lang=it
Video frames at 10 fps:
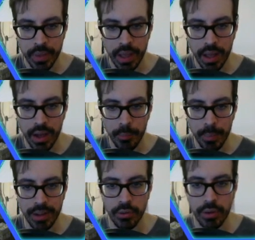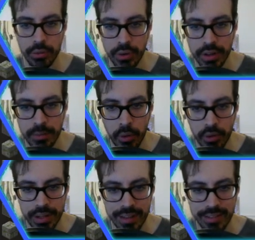Uh, ho parlato con l'autore del mod, la sta